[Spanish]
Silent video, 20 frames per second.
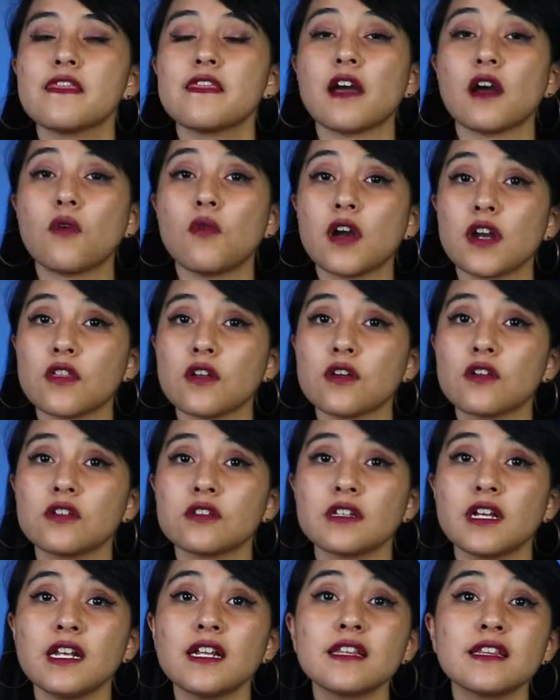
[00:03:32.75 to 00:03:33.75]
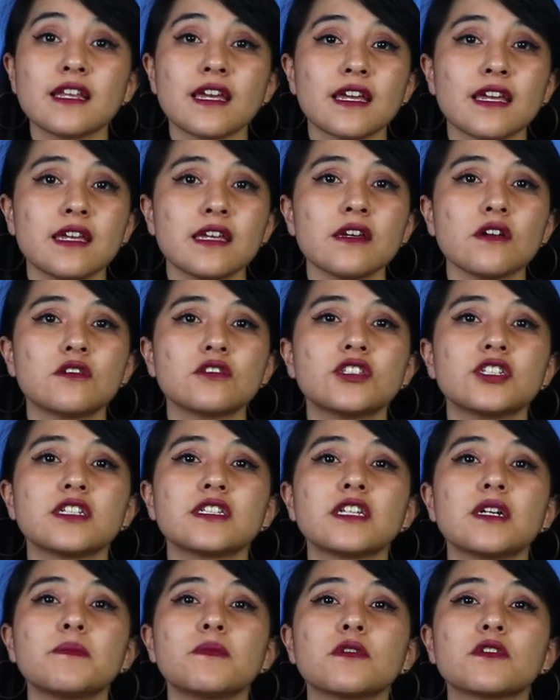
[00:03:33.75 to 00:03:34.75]
De acuerdo con el INEGI,
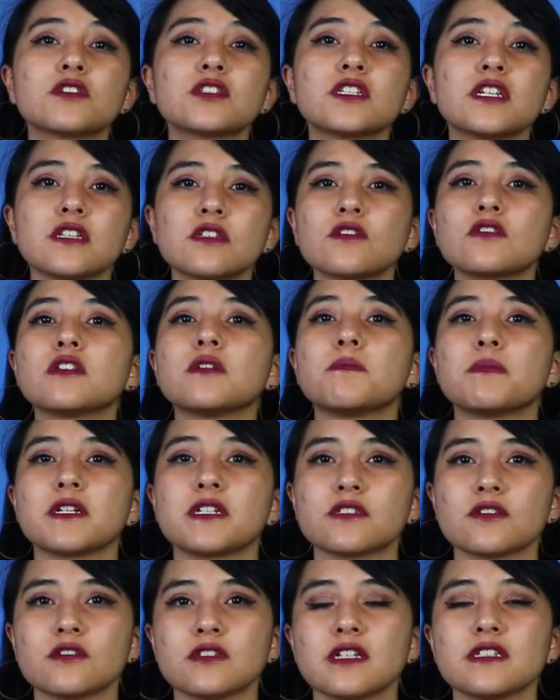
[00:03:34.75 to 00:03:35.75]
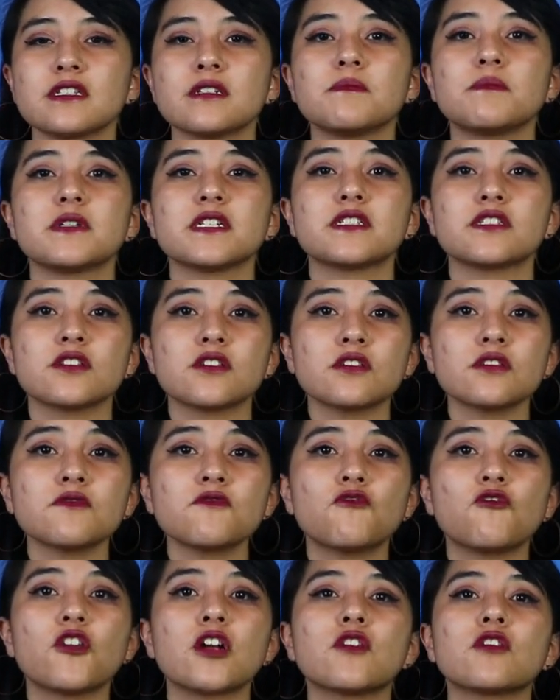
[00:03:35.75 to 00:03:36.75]
80% e de personas en
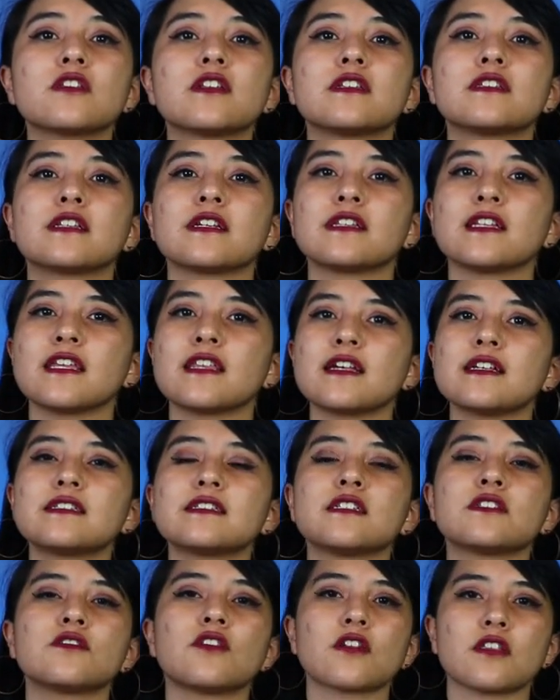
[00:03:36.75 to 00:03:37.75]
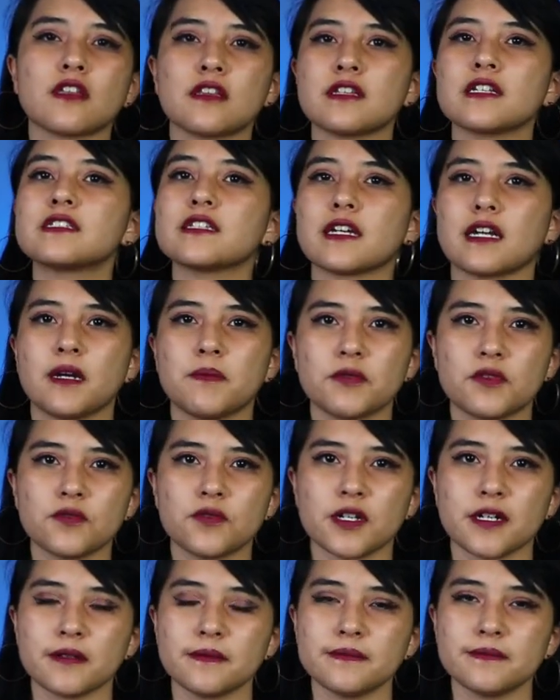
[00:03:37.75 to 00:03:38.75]
prisión fueron detenidas sin órdenes de
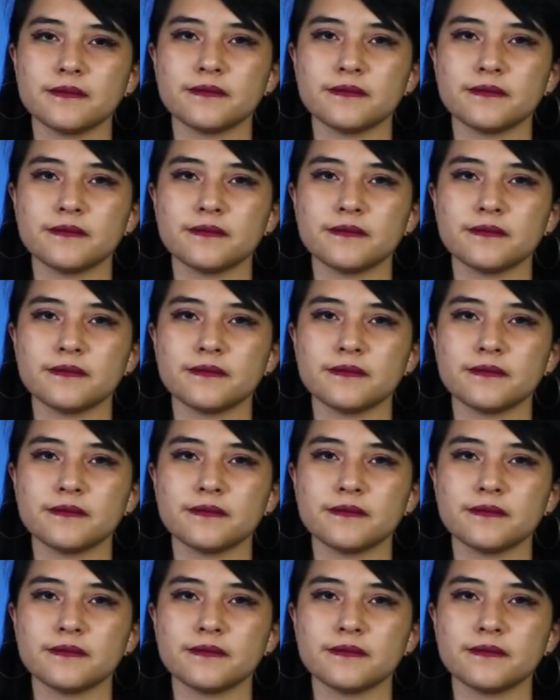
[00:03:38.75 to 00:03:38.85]
captura.